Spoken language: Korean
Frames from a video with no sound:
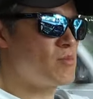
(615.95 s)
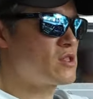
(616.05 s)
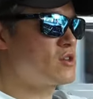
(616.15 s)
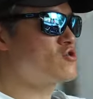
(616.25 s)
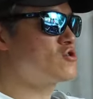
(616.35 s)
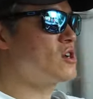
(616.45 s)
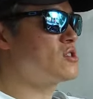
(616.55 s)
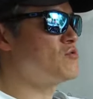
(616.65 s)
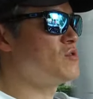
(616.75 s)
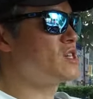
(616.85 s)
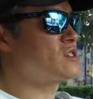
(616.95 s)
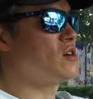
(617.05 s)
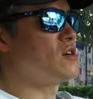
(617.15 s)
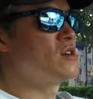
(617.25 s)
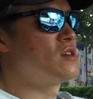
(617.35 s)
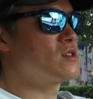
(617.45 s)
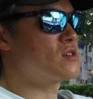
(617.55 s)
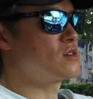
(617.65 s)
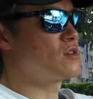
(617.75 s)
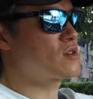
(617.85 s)
배터리 충전을 위해서
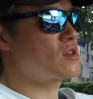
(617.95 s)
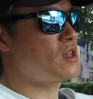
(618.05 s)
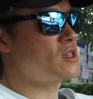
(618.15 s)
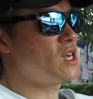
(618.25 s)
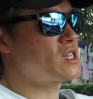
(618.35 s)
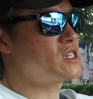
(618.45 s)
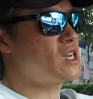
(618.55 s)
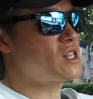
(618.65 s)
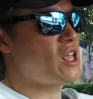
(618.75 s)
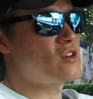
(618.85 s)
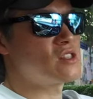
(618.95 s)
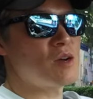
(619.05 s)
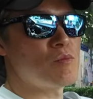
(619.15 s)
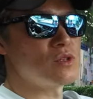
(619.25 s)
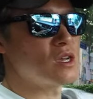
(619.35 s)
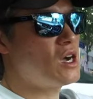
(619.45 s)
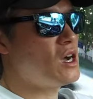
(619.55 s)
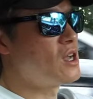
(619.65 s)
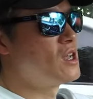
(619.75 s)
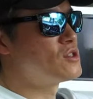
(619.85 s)
그렇게 장치가 되어 있다
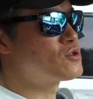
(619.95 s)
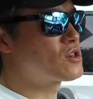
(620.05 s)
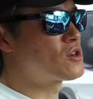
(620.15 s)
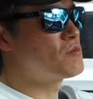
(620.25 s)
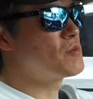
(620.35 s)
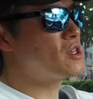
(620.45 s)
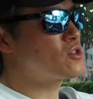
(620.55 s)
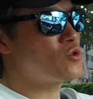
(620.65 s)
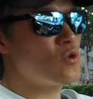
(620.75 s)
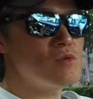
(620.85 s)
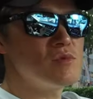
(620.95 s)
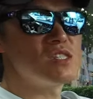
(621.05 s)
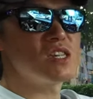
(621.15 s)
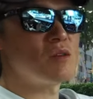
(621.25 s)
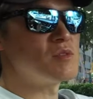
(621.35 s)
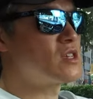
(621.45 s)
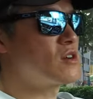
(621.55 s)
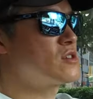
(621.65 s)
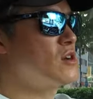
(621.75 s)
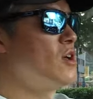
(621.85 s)
보니까 그런 면에서 조금은 이질감이
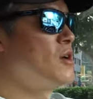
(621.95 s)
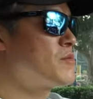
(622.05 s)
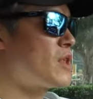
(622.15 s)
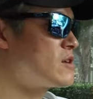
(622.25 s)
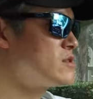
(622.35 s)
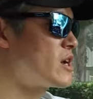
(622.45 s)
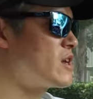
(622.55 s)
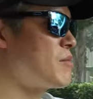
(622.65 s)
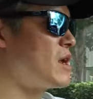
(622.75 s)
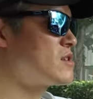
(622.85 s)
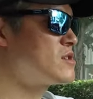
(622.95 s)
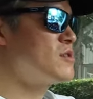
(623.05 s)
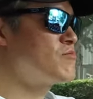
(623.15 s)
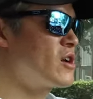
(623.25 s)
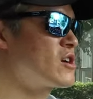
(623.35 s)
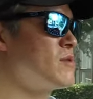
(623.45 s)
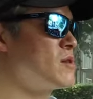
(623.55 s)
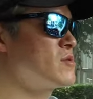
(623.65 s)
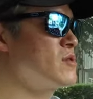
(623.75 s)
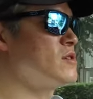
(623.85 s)
있어요. 그래서 다른 차량 밟듯이 브레이크를
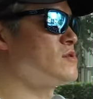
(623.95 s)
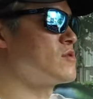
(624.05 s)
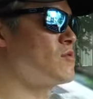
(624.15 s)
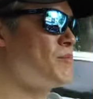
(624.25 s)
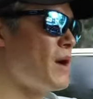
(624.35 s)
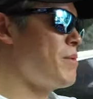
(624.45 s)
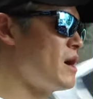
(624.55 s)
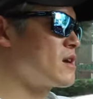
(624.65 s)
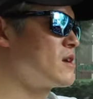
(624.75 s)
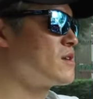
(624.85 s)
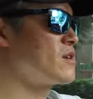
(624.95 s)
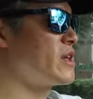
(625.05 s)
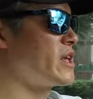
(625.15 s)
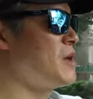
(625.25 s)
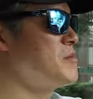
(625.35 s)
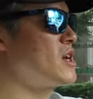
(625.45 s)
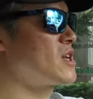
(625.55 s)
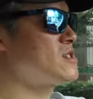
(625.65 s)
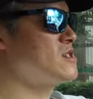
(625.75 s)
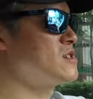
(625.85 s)
밟으면 너무 팍팍 이렇게
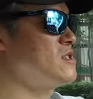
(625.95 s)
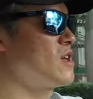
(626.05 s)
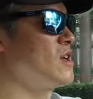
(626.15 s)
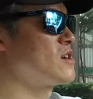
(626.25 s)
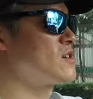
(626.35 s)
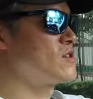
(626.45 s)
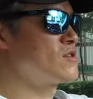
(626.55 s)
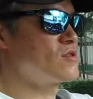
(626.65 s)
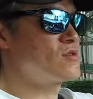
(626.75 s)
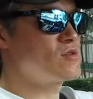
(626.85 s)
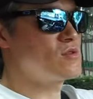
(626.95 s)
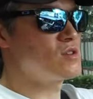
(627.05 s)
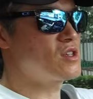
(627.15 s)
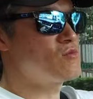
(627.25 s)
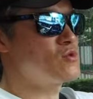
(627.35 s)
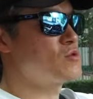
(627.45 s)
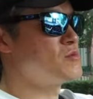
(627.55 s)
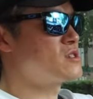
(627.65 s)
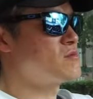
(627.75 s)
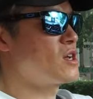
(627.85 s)
예민하게 쓰는 그런 느낌도
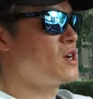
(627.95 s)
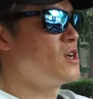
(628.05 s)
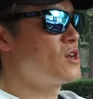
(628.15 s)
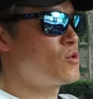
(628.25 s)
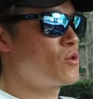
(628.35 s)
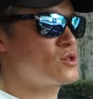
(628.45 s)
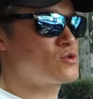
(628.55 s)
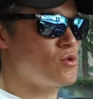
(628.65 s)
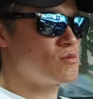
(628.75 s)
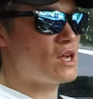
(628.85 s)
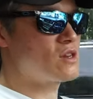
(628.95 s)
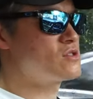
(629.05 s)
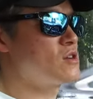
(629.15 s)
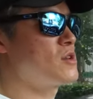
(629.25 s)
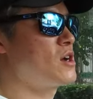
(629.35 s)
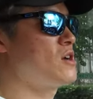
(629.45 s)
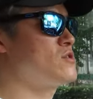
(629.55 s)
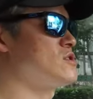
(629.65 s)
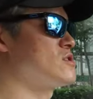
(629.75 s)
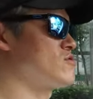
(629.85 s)
좀 있습니다. 그게 조금 다른 점이라고
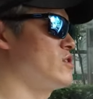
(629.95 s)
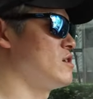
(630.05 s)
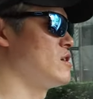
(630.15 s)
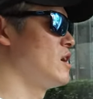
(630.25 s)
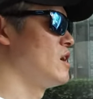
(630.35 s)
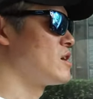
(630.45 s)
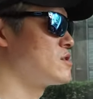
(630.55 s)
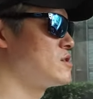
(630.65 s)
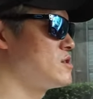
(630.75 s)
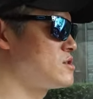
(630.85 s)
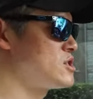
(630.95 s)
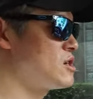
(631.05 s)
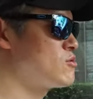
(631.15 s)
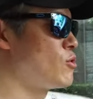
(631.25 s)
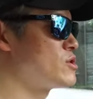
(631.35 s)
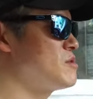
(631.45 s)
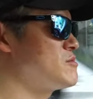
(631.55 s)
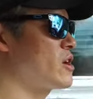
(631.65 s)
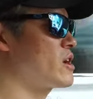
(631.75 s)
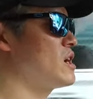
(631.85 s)
할 수 있고요. 그 지금
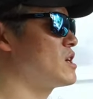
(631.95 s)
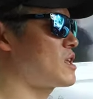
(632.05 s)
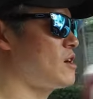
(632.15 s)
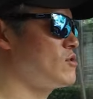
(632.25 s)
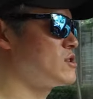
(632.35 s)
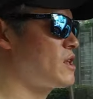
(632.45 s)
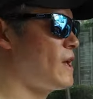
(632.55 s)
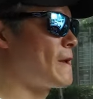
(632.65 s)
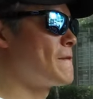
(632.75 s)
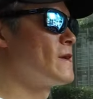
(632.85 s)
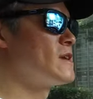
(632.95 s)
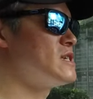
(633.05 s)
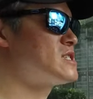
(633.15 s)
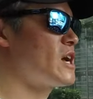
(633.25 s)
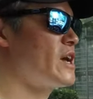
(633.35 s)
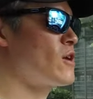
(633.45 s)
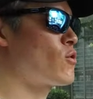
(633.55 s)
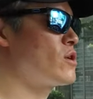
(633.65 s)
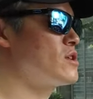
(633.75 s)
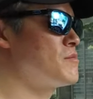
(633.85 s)
도심 저희가 타고 있는데 이
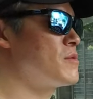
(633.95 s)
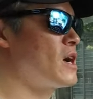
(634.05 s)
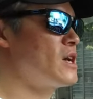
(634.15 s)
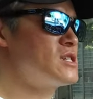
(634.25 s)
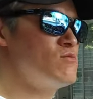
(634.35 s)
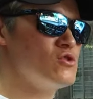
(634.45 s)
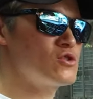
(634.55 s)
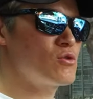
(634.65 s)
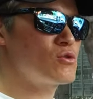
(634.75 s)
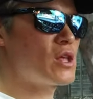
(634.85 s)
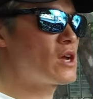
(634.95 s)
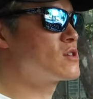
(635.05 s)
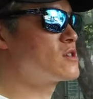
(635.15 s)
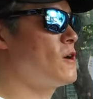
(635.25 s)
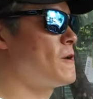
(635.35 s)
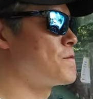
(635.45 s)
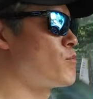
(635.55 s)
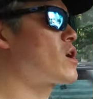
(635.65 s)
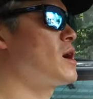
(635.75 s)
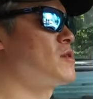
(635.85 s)
차의 공인연비가 십육 정도 되거든요.
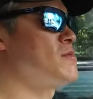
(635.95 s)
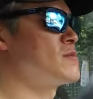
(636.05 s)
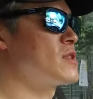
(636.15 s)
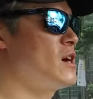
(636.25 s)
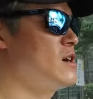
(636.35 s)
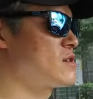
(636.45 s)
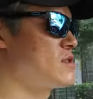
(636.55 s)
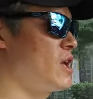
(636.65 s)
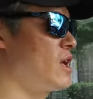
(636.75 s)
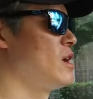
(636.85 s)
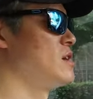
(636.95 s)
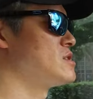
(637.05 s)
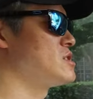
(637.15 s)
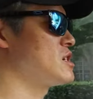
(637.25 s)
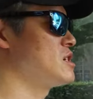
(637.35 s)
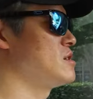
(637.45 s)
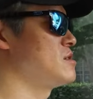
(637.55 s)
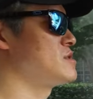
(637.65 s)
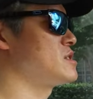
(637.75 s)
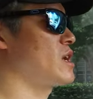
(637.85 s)
복합연비입니다. 근데
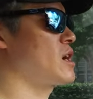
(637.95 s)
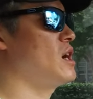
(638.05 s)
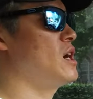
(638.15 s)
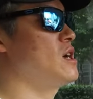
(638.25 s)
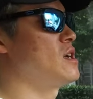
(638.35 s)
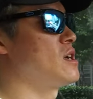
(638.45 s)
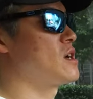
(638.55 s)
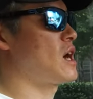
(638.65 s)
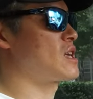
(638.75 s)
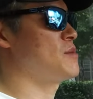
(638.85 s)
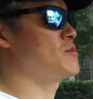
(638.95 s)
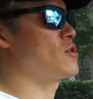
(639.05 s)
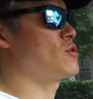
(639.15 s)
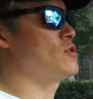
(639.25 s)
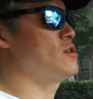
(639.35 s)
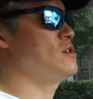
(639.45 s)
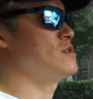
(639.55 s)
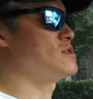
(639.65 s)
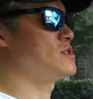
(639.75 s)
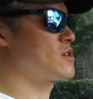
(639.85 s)
지금 제가
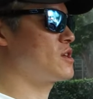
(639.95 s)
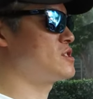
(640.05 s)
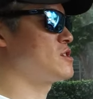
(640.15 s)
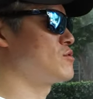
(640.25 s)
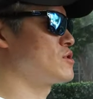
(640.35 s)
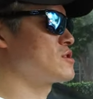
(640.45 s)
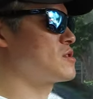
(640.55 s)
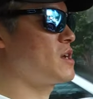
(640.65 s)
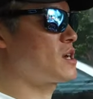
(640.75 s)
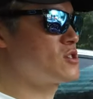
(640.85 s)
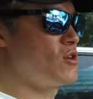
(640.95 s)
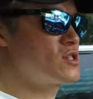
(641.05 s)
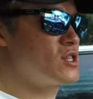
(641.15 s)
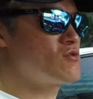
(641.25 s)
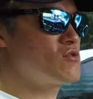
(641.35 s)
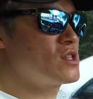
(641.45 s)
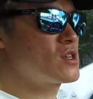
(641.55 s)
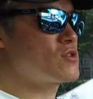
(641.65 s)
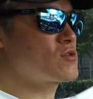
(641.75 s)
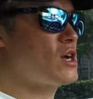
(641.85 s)
강남대로를 이렇게 지금 보시는 것처럼 약간 정체된
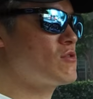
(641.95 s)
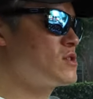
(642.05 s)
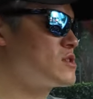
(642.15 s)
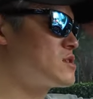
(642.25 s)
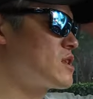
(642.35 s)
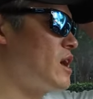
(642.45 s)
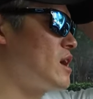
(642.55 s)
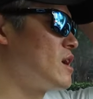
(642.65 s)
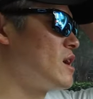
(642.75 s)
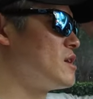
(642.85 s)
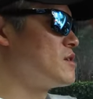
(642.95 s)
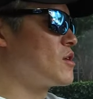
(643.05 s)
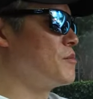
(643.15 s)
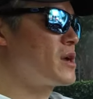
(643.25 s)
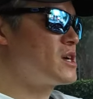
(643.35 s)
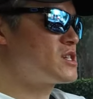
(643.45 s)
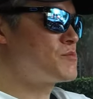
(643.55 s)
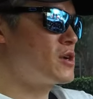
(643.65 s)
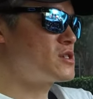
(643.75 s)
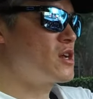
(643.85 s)
구간을 계속 타고 있는데 연비가
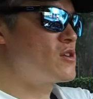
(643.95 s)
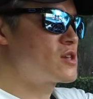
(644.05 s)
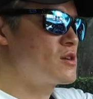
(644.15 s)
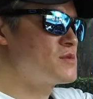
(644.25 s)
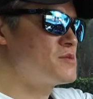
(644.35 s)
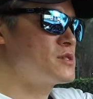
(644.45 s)
지금 표시된 것처럼